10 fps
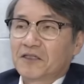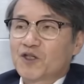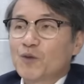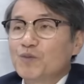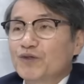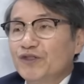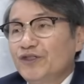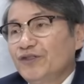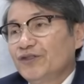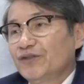그
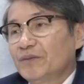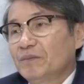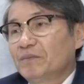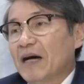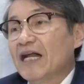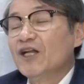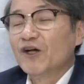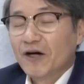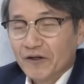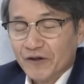선물을
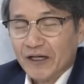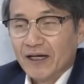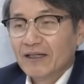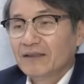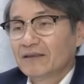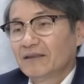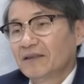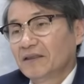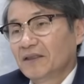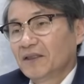반려하거나
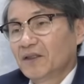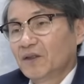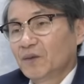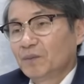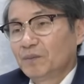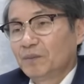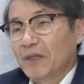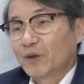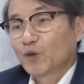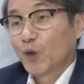
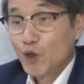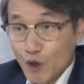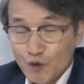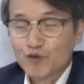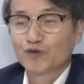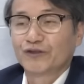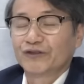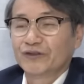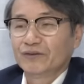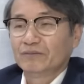바로
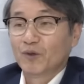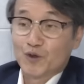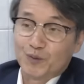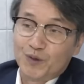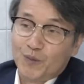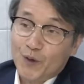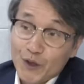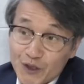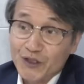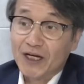돌려주는 모습을
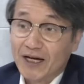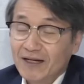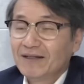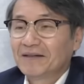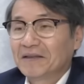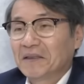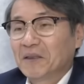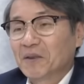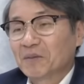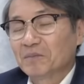보였어야
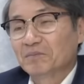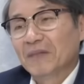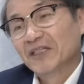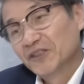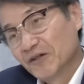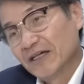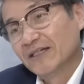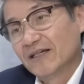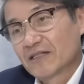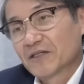맞는 거
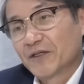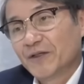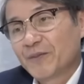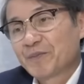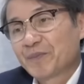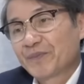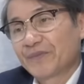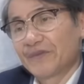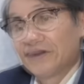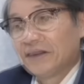아니겠어요? 예.
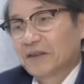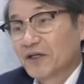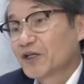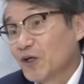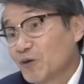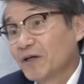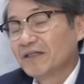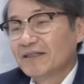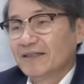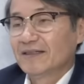그러나
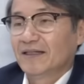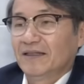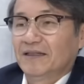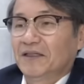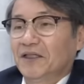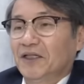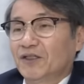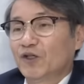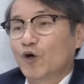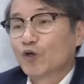결과는 이제
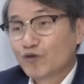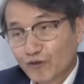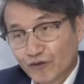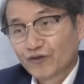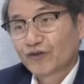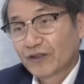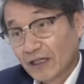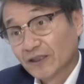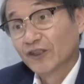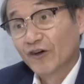그걸
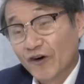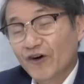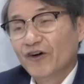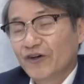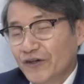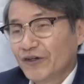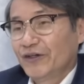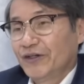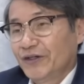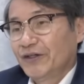거두었다는 거
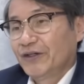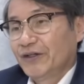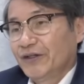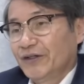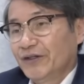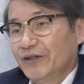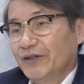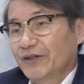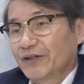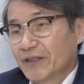
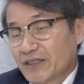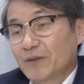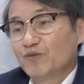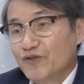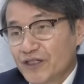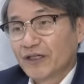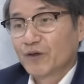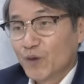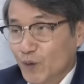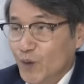어, 그게 참
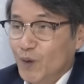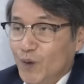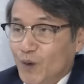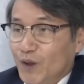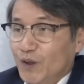문제인 거고